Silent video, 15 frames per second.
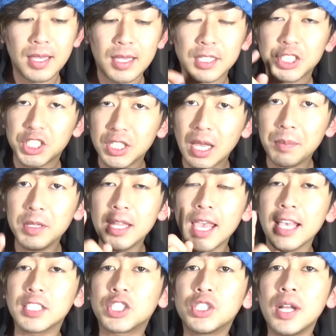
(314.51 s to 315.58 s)
ちなみに
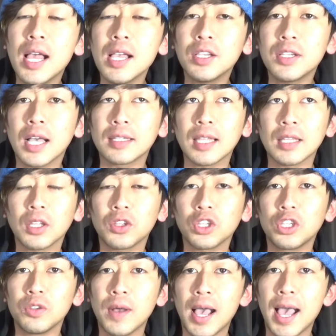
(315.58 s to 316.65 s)
S ランク当たった
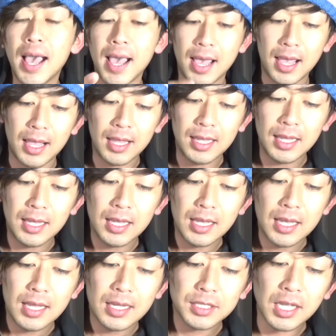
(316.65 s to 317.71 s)
時は
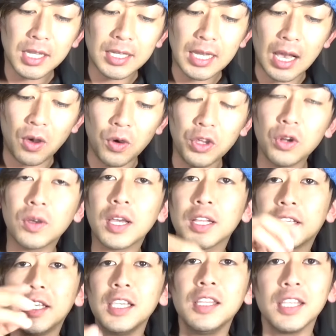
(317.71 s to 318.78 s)
さっき青色から
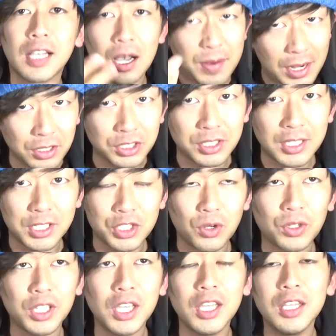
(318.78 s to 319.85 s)
金に変わるっつったでしょ。
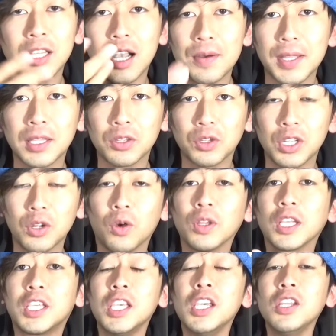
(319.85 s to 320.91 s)
金に変わった時にほん
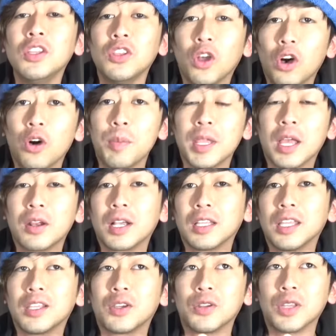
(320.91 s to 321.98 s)
とは金のメダルが
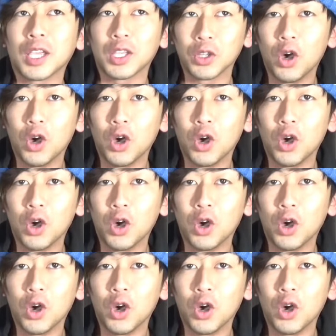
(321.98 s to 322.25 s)
出てくるんだけ